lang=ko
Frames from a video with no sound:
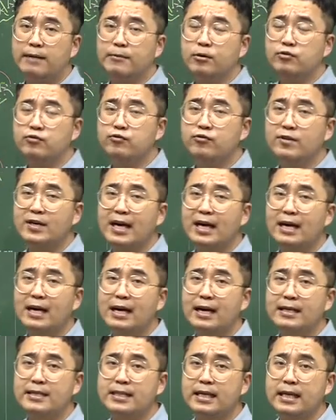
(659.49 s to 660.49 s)
뭐
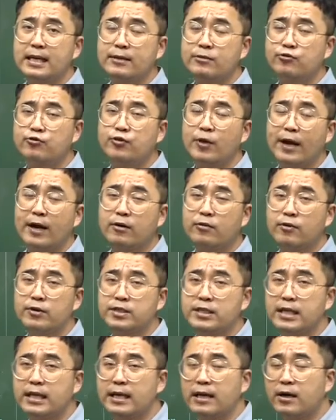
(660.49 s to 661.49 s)
국가가 이제 주도해 갖고
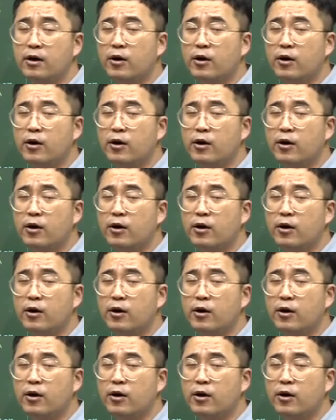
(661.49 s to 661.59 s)
이제